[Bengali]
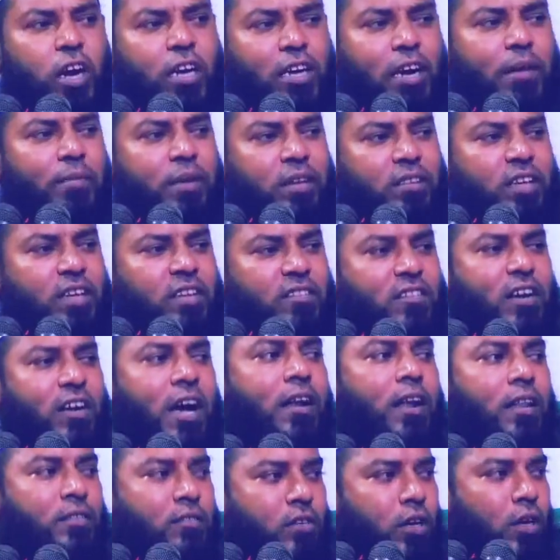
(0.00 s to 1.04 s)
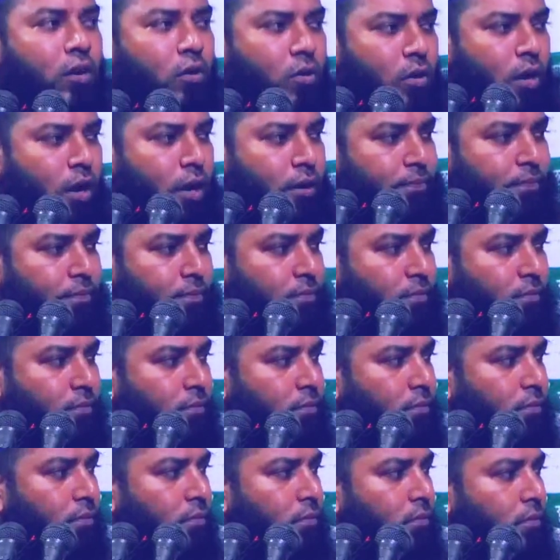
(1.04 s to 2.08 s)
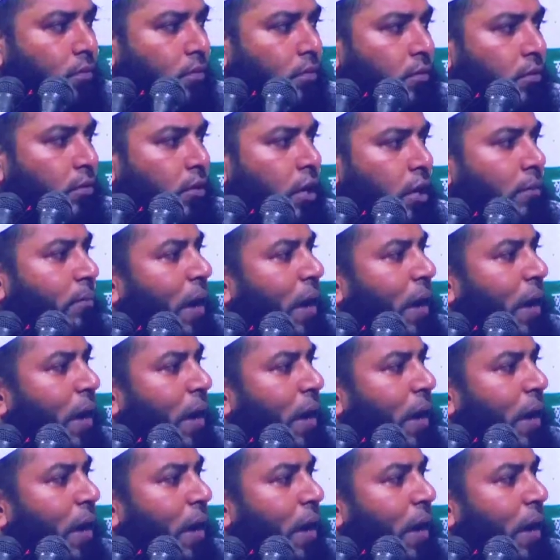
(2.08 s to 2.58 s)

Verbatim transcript: এটা আমাদের জানা ছিল না তাহলে